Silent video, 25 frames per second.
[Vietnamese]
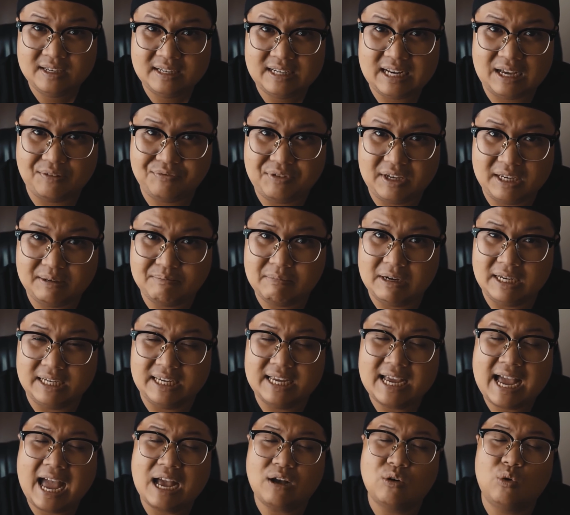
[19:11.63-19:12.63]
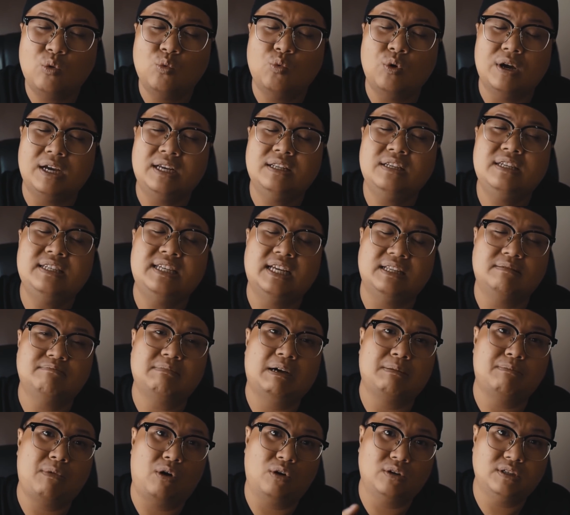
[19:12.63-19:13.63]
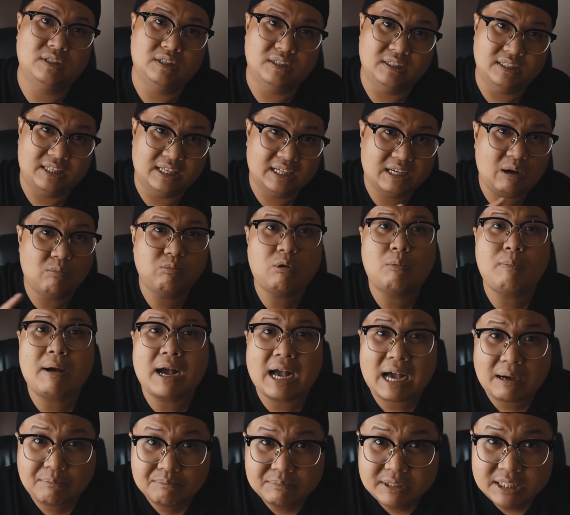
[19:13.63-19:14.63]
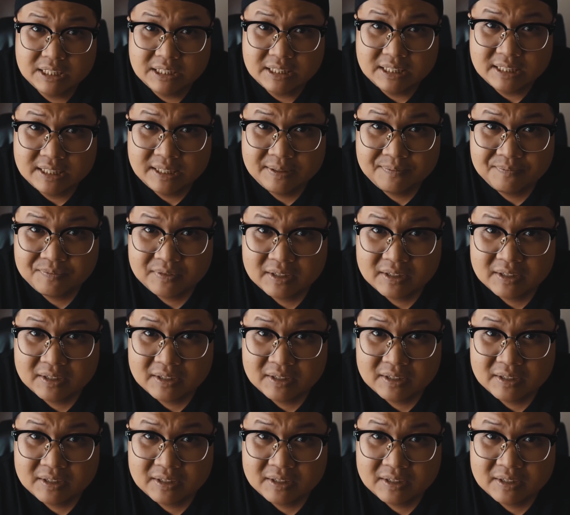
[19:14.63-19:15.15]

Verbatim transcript: là vì bị hai con quỷ nó dịnh mà mọi người thì không có mắt âm dương